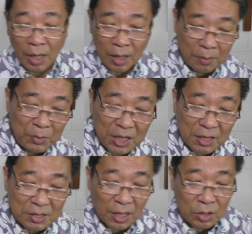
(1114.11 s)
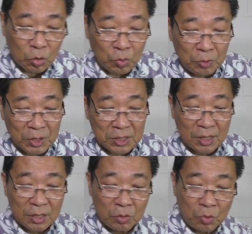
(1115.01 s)
えー、見ていきたいと思います
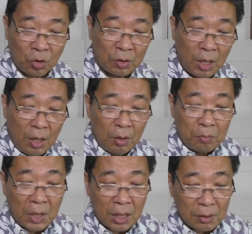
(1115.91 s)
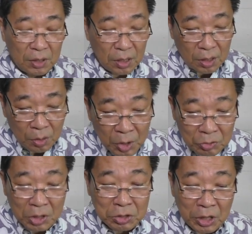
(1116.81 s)
けれどもまあ今
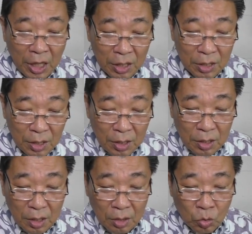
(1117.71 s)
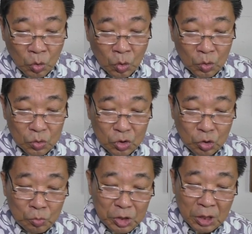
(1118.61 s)
言ったようにねこの
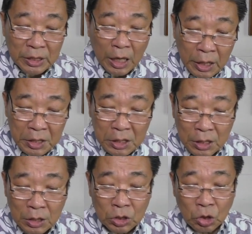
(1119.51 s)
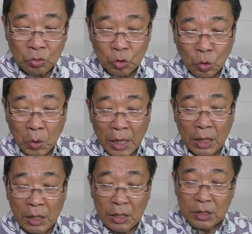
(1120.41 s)
血と水が流れ出たっていうこと
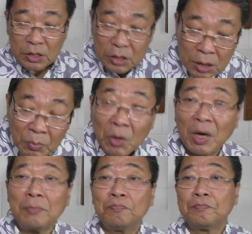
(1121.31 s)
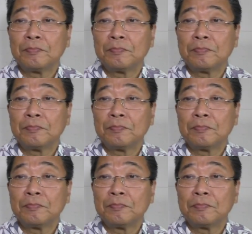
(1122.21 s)
はイエス様は